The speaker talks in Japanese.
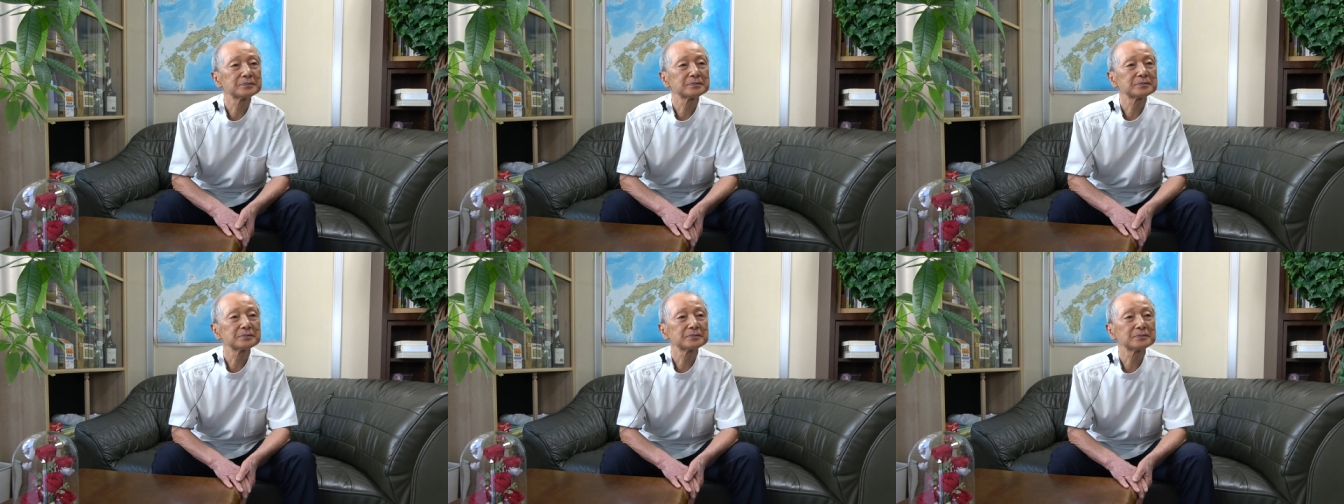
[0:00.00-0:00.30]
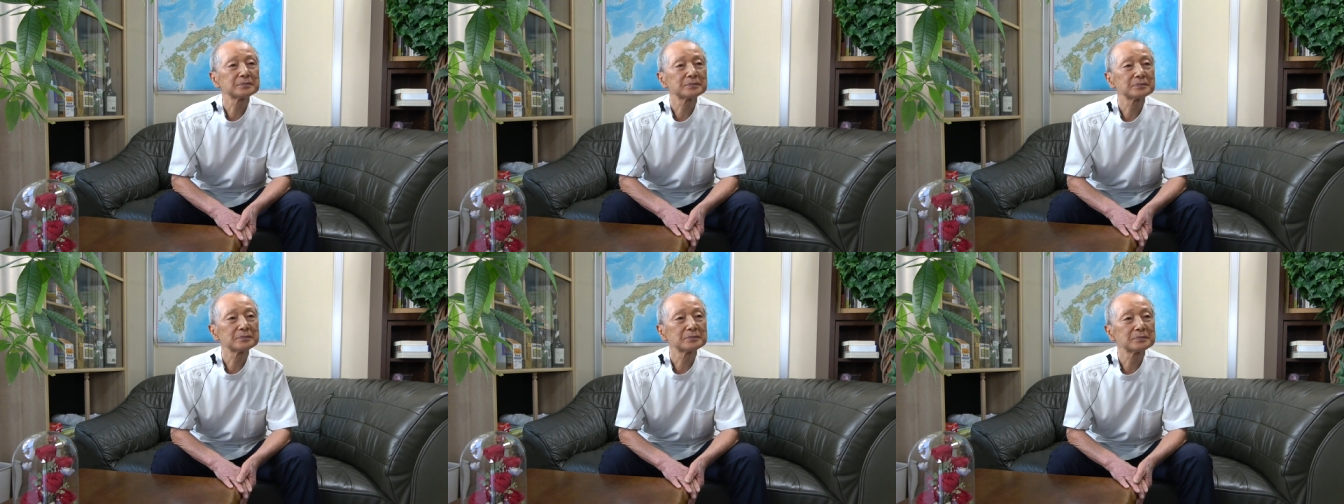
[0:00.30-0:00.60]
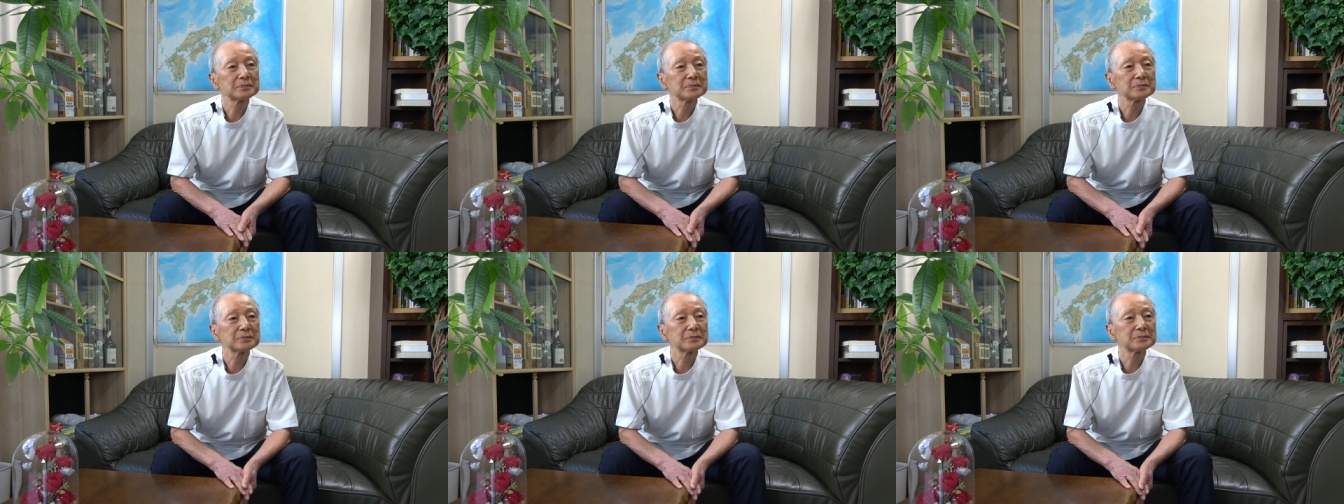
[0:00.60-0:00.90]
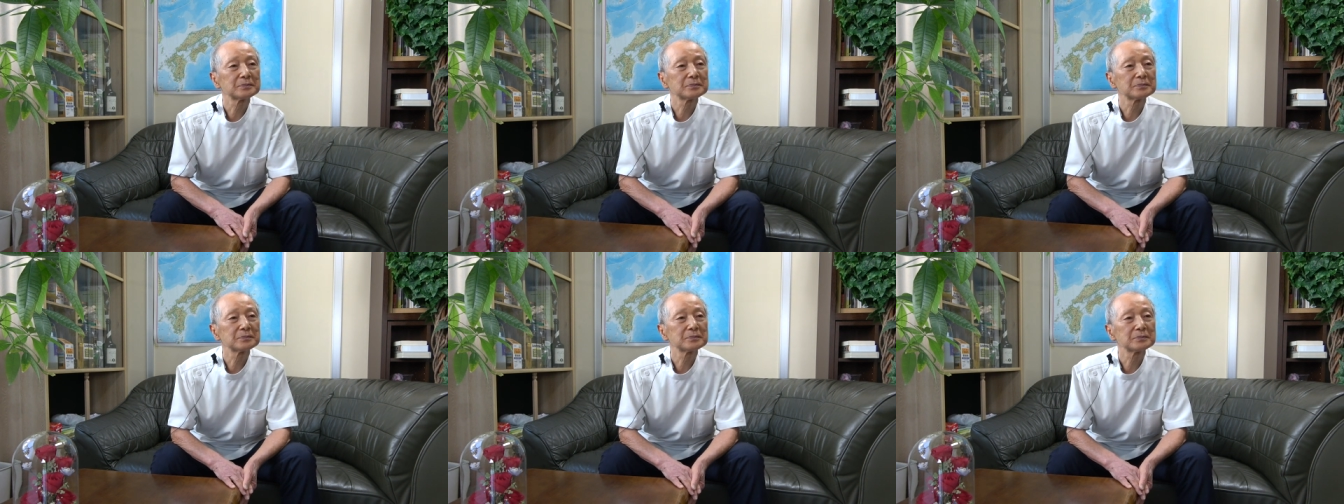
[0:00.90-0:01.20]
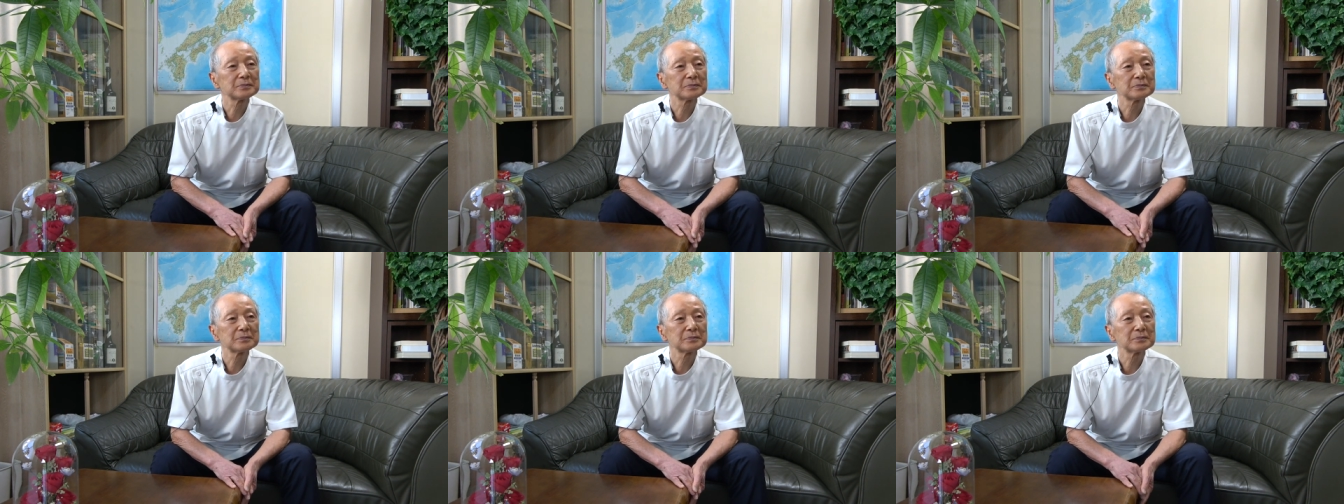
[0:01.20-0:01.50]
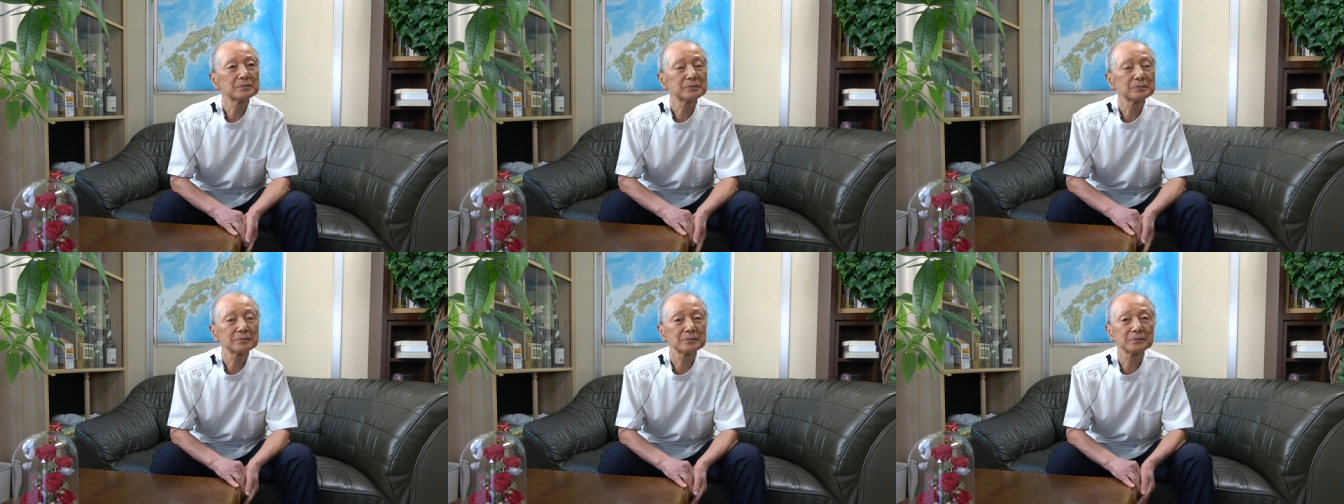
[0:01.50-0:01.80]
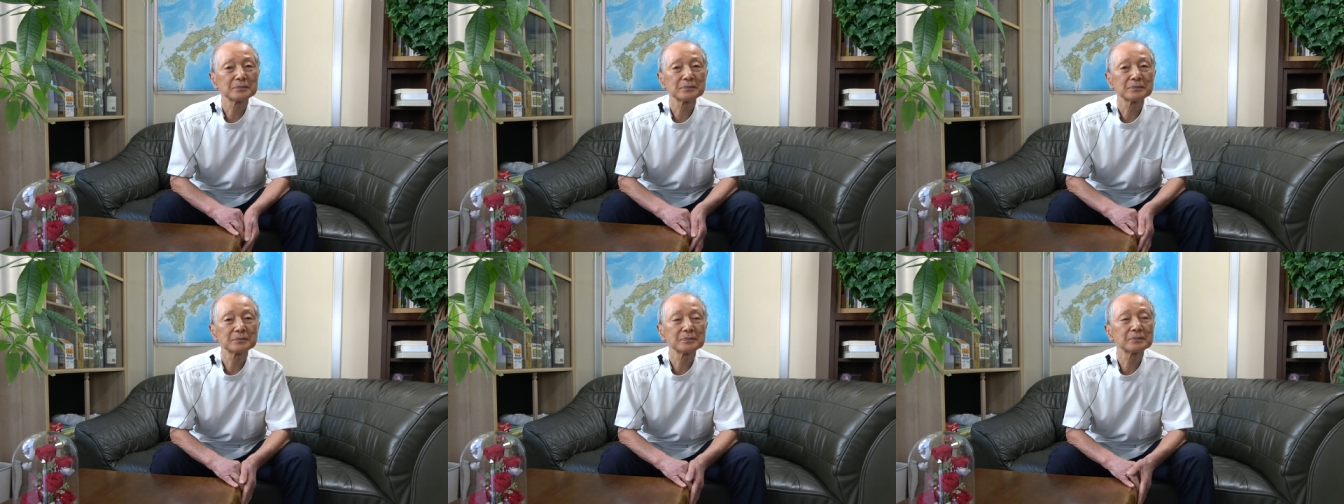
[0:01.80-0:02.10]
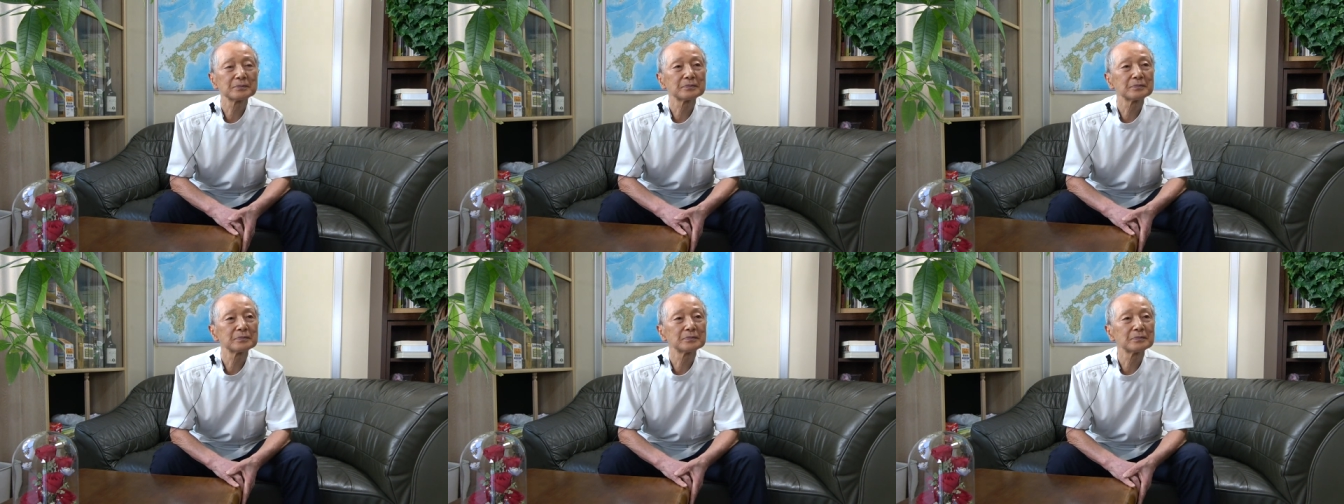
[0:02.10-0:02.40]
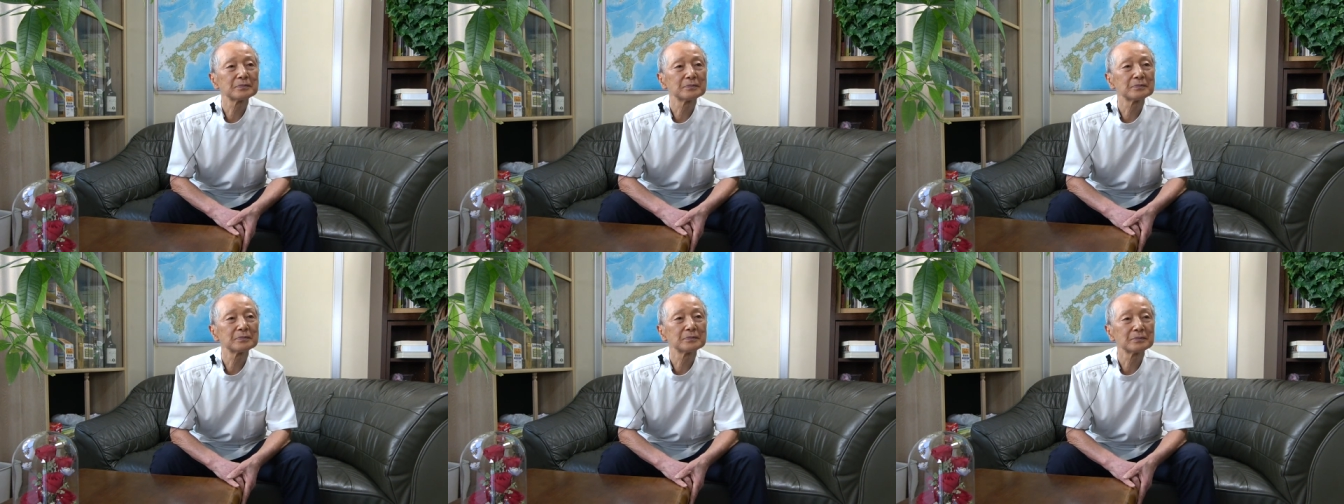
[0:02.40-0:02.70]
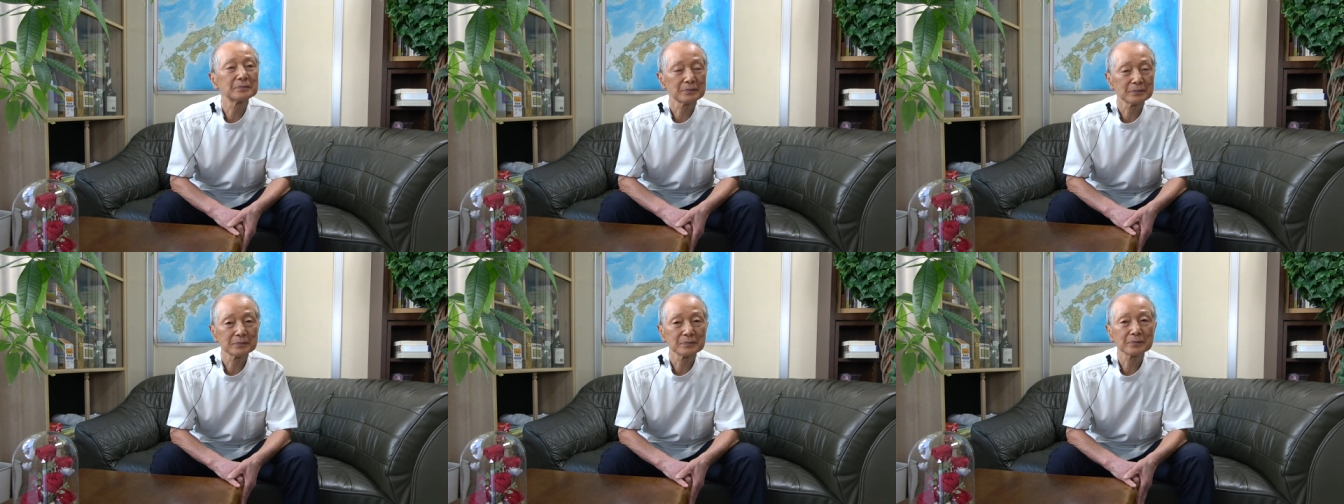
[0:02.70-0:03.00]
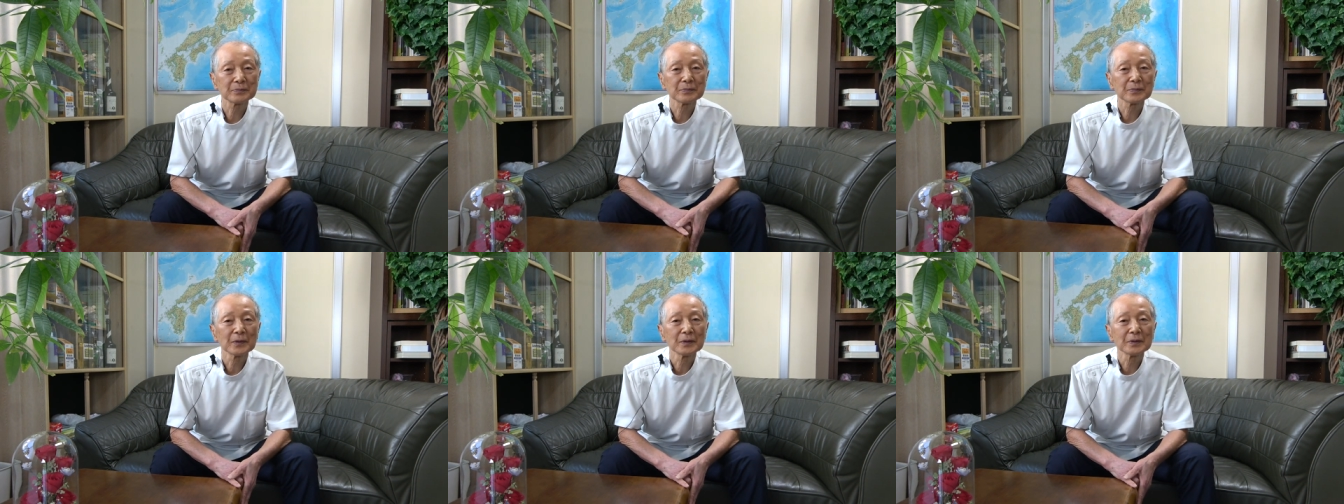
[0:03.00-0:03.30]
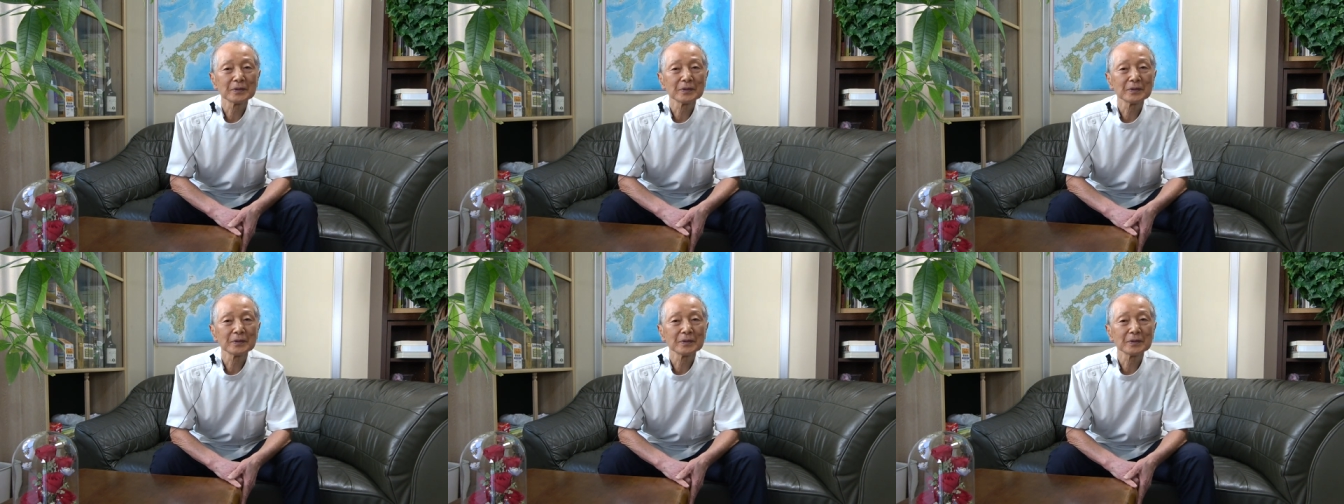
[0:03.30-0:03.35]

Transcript: 思ってて行動したら戻ってくる